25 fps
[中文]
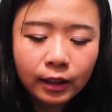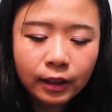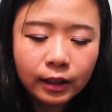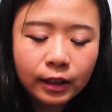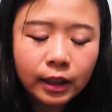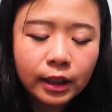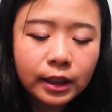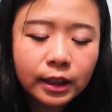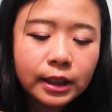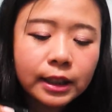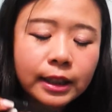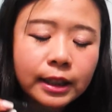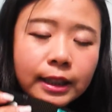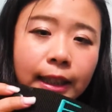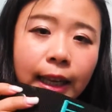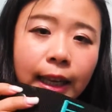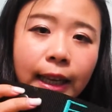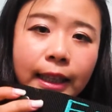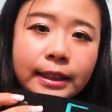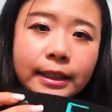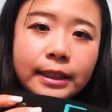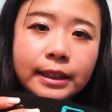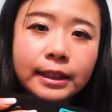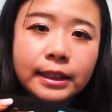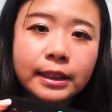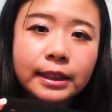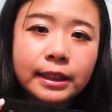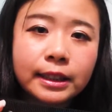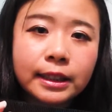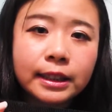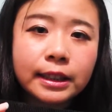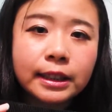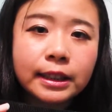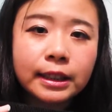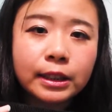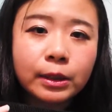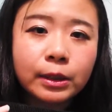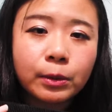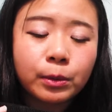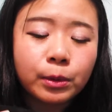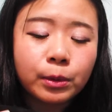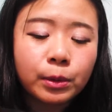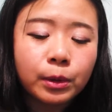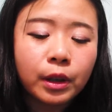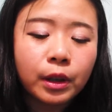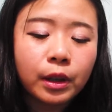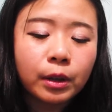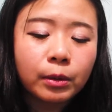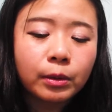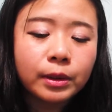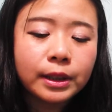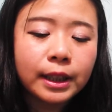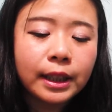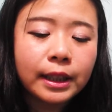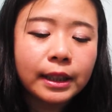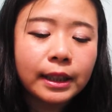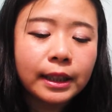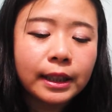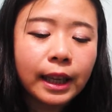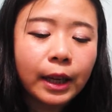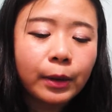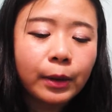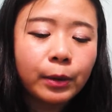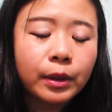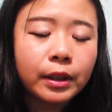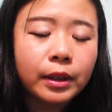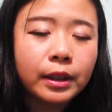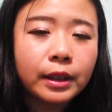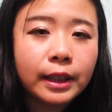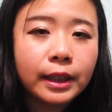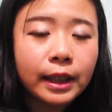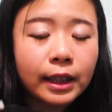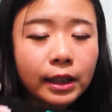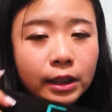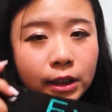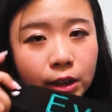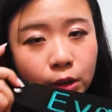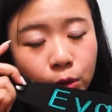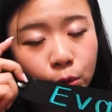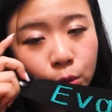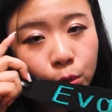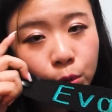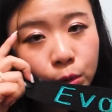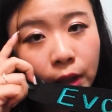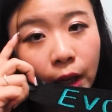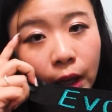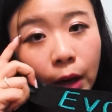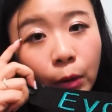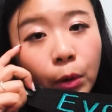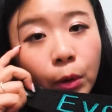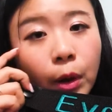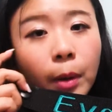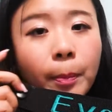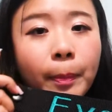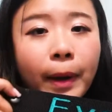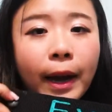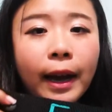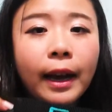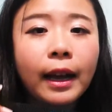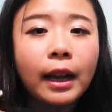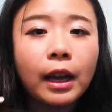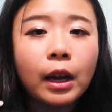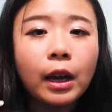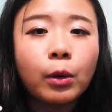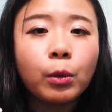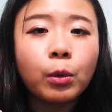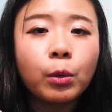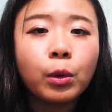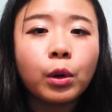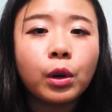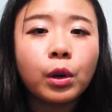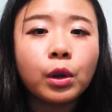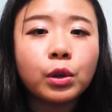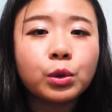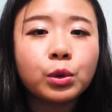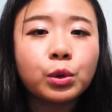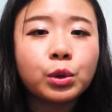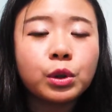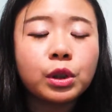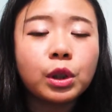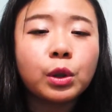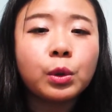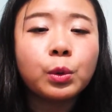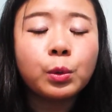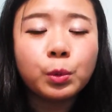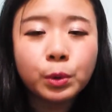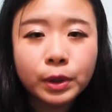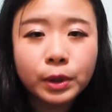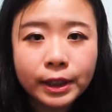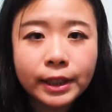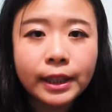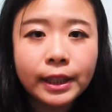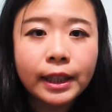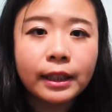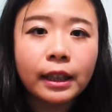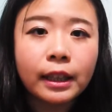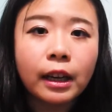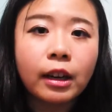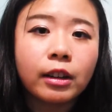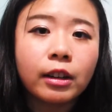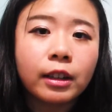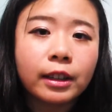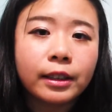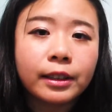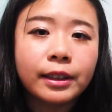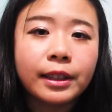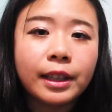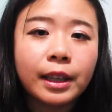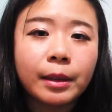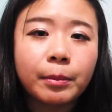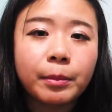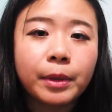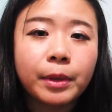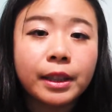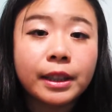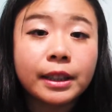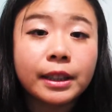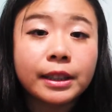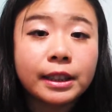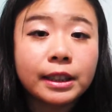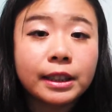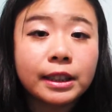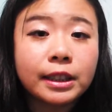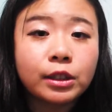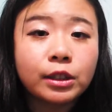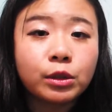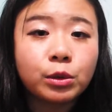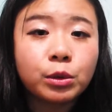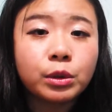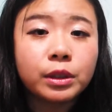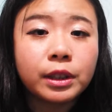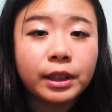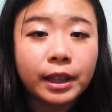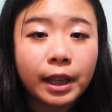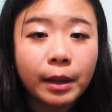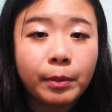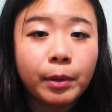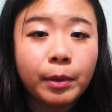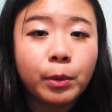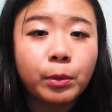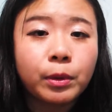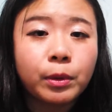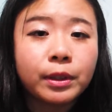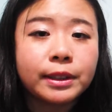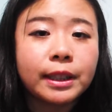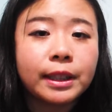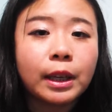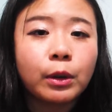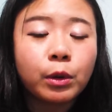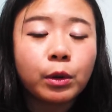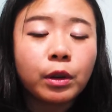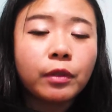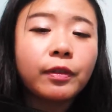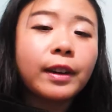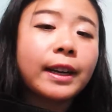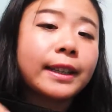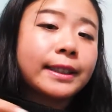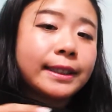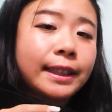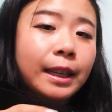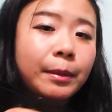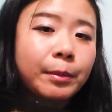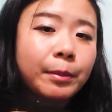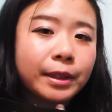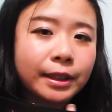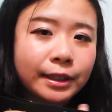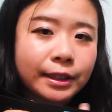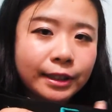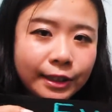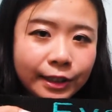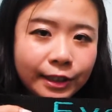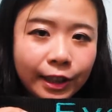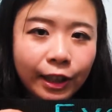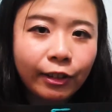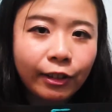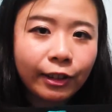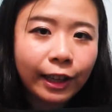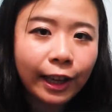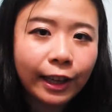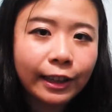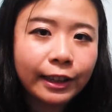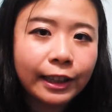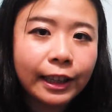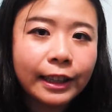那这个它其实是呃我在梨泰院的那一间做，然后我会把我去的路线，然后跟店名那些资讯的那篇文章，我会放在下面的资料栏，